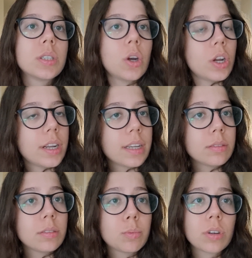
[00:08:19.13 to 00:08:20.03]
Öyle.
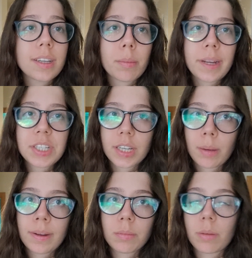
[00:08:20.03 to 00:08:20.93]
Bu arada yemeği
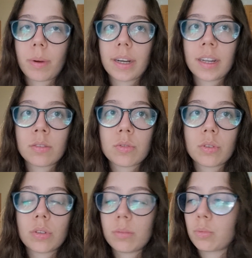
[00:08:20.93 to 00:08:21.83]
çekemedim yaparken.
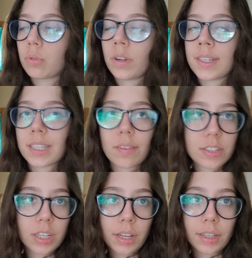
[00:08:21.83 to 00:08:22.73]
Çünkü mutfak
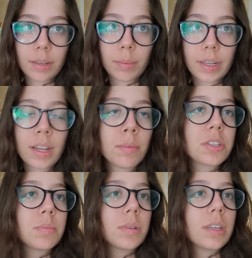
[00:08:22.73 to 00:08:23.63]
savaş alanı gibiydi. Ama
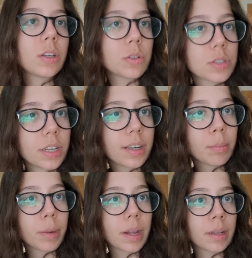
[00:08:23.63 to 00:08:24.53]
şimdi
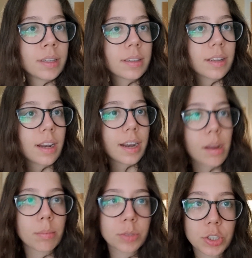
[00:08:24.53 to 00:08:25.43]
göstereyim bakalım neler
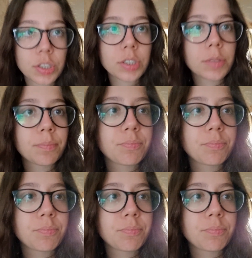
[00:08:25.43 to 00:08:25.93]
yapmışız.